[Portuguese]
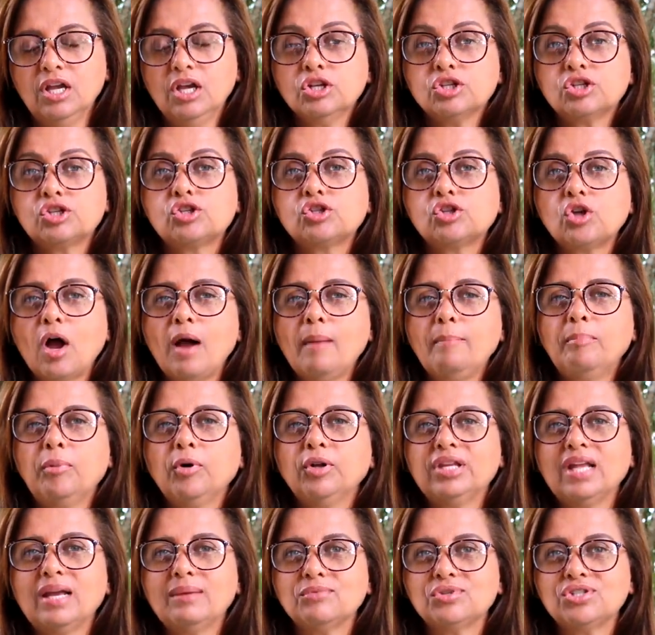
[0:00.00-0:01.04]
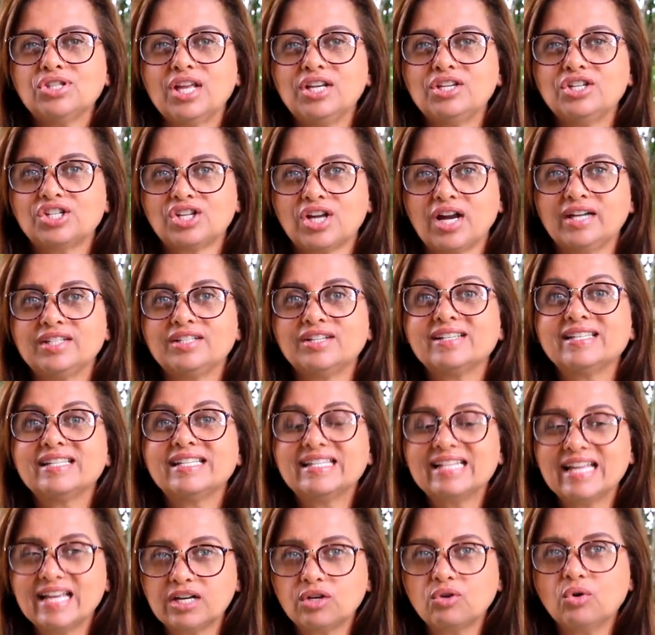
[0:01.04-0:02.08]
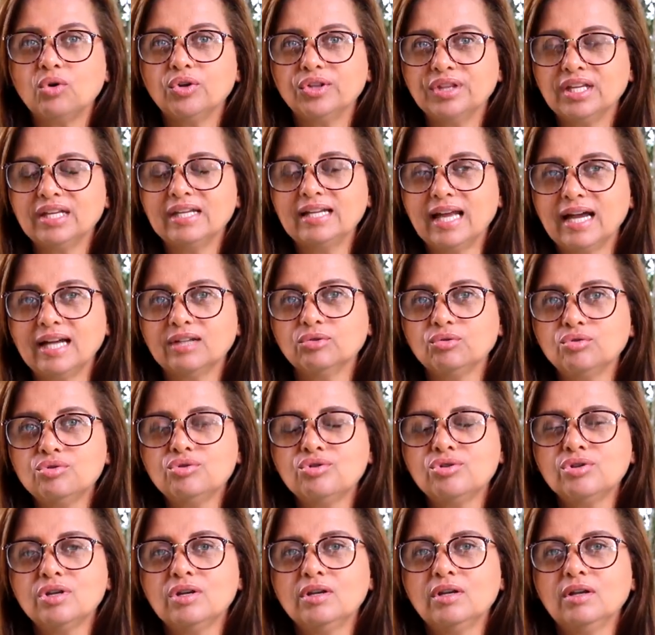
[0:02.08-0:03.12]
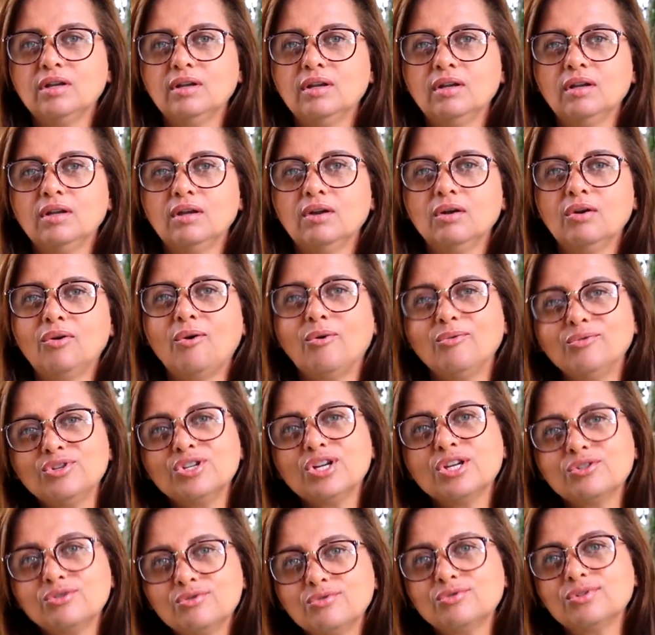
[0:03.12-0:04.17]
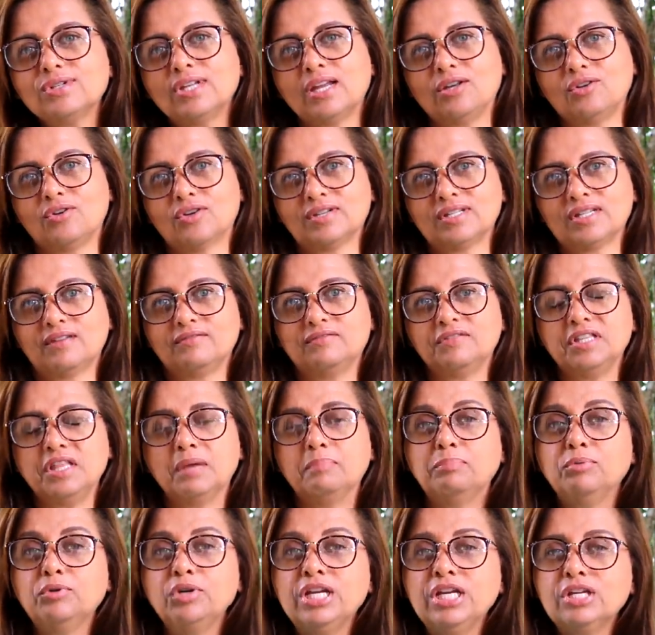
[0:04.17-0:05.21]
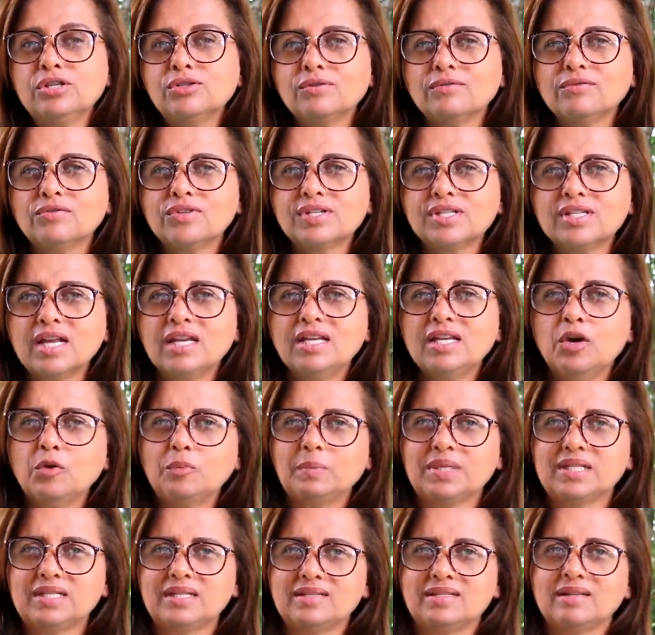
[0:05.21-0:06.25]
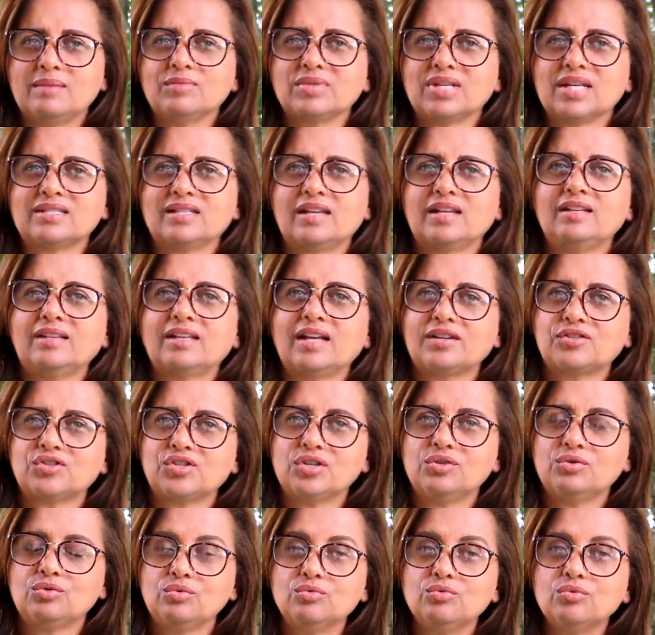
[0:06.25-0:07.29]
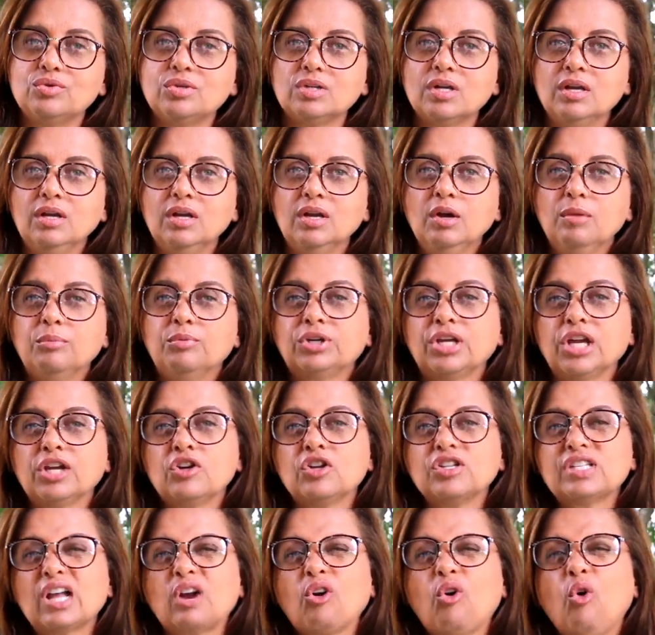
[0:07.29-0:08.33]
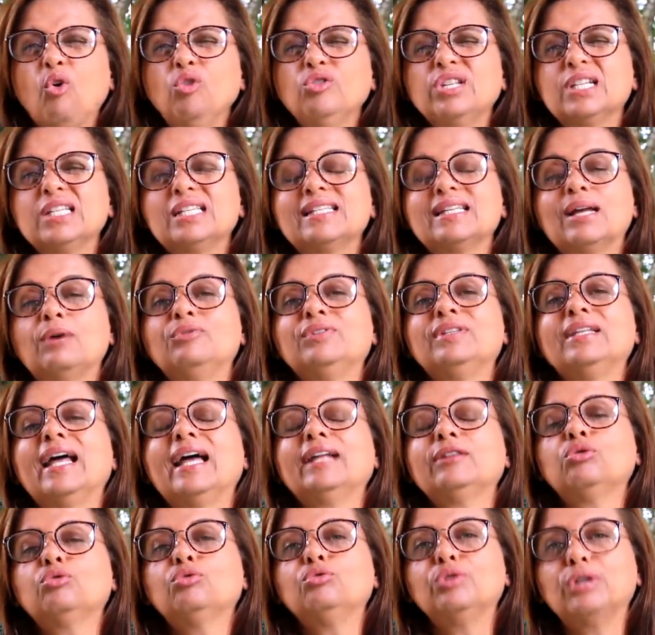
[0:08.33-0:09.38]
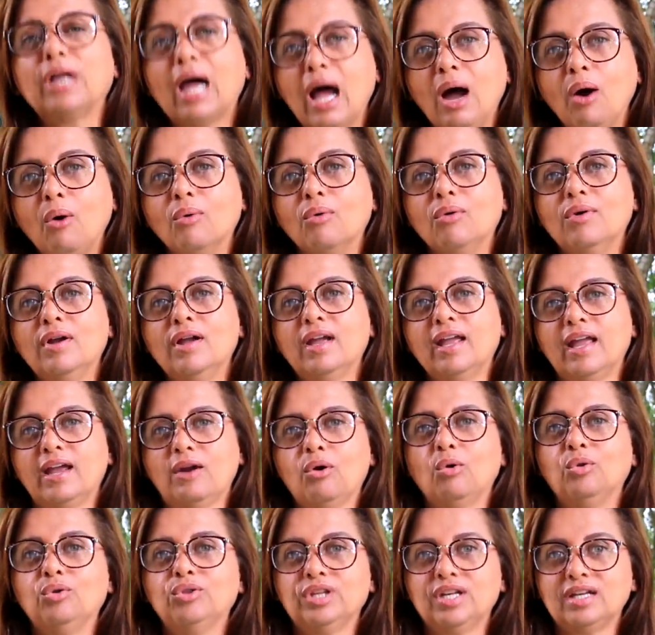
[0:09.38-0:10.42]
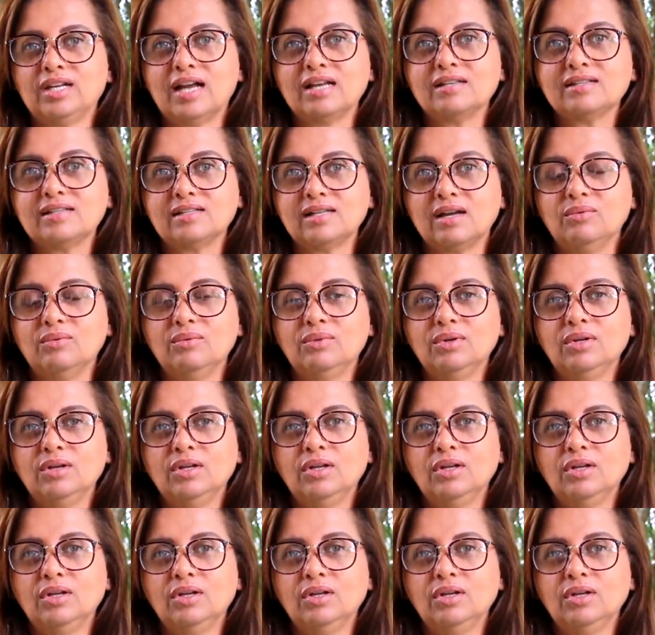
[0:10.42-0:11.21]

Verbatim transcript: Só podemos deixar de ser condenados com Jesus em nossa vida. Por isso você e eu precisamos aceitar Jesus, porque nossa condição natural é condenação.